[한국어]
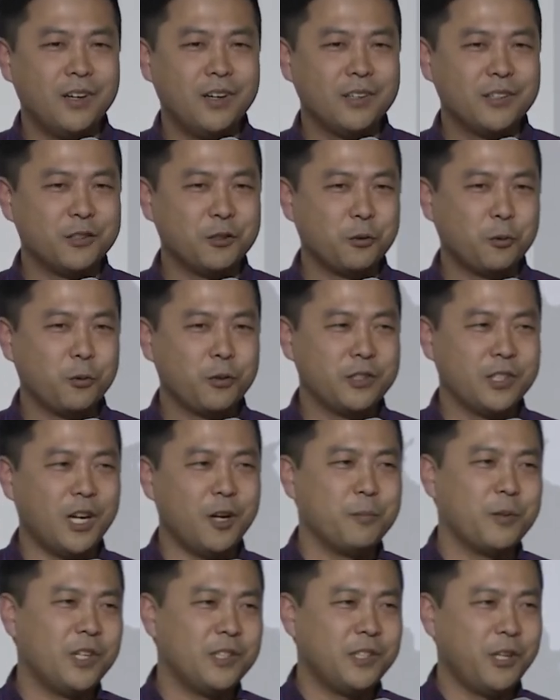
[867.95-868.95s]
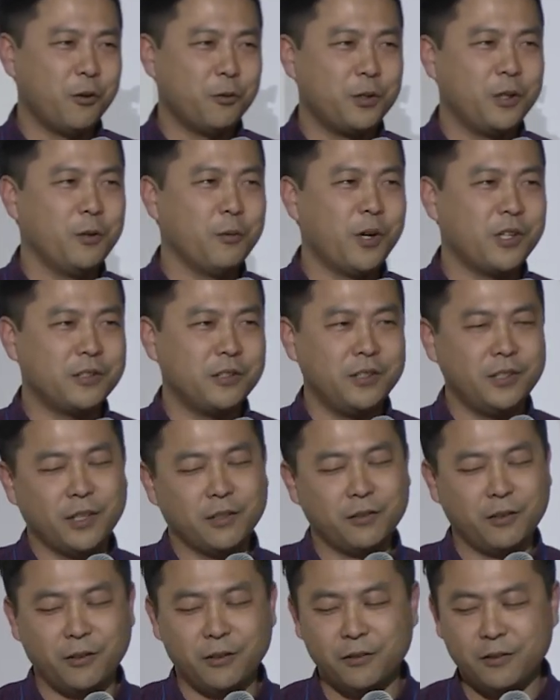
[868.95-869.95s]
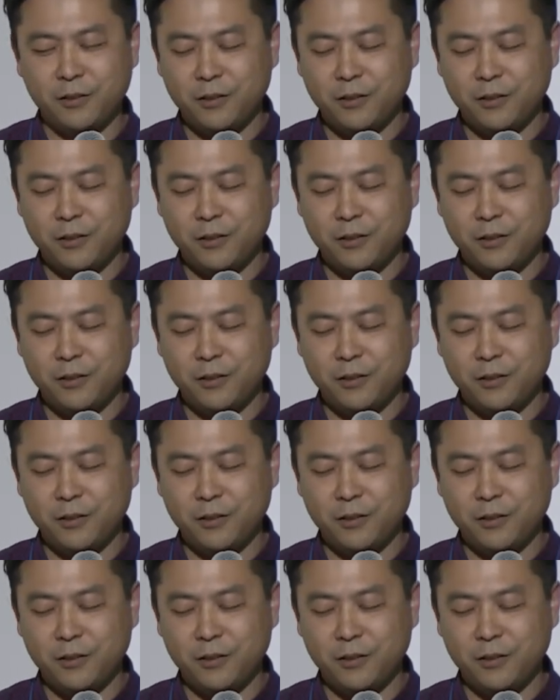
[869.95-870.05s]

그리고 그 다음 날 채용이 확정이 되었대요